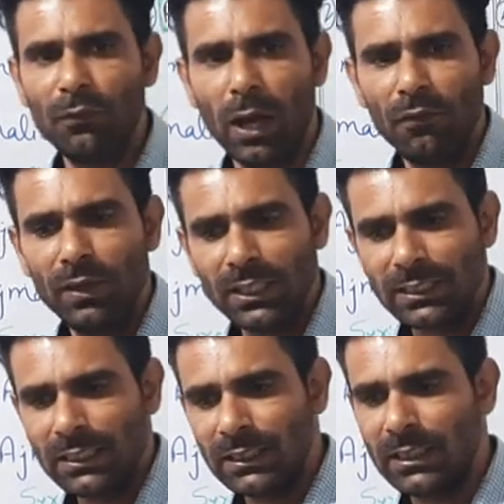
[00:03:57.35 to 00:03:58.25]
फाइव डिग्री
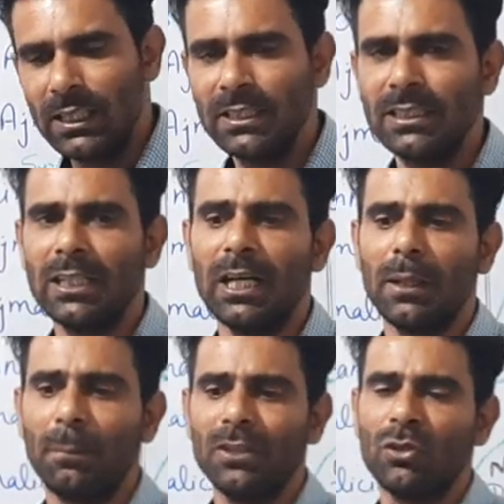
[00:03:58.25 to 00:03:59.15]
सेल्सियस से नीचे जहां
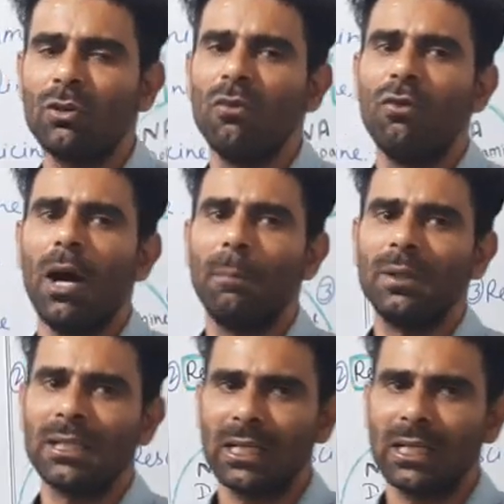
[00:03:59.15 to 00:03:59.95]
टेम्परेचर होगा वहां पे इसका